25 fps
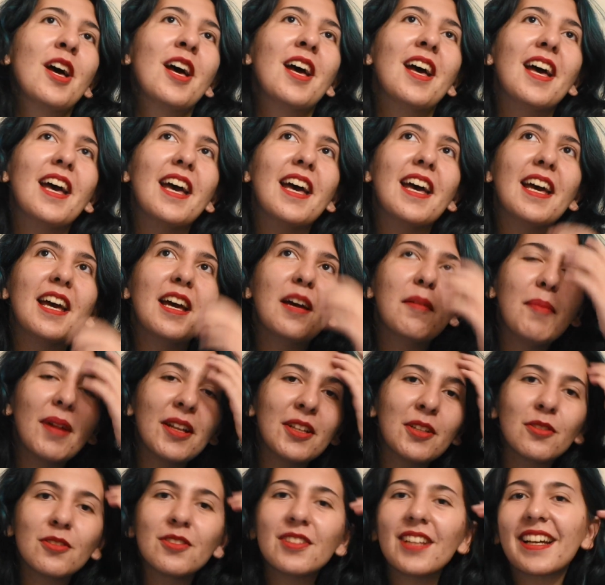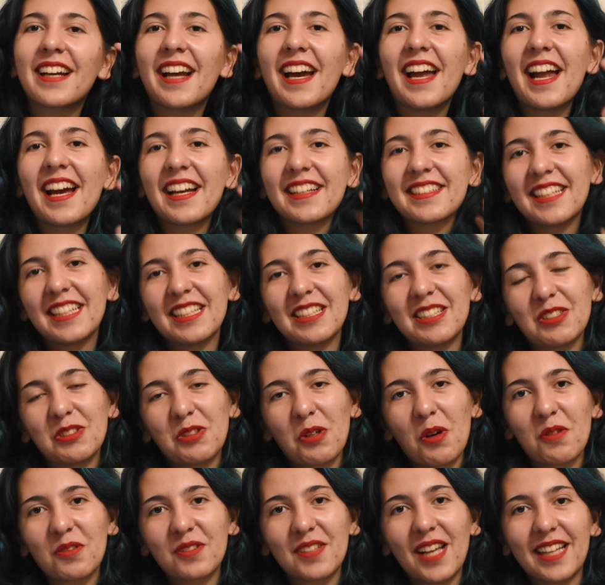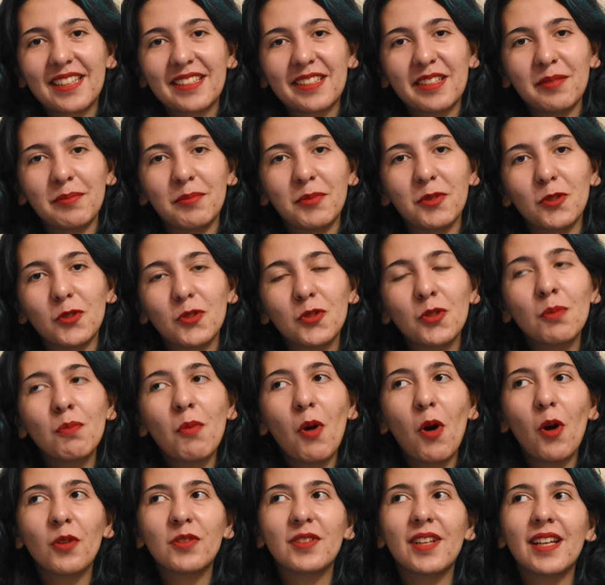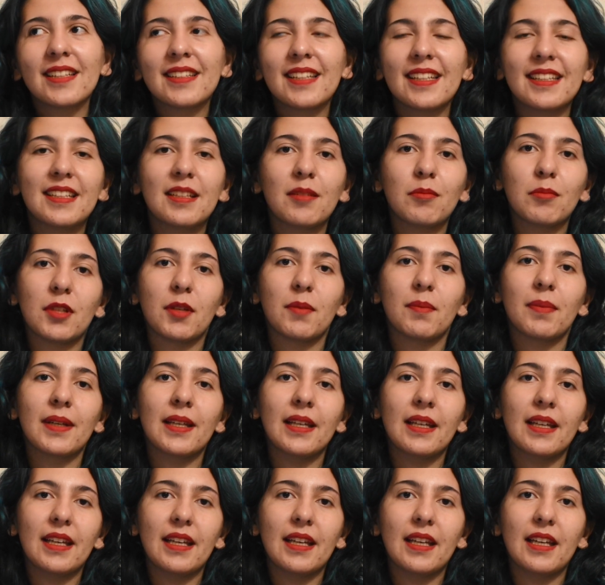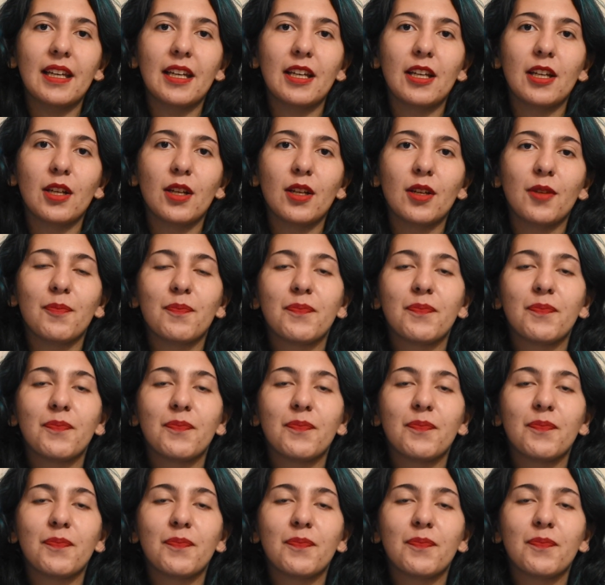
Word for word: E, ben onun da karakterini çok tatlı buldum. O da dediğim gibi e,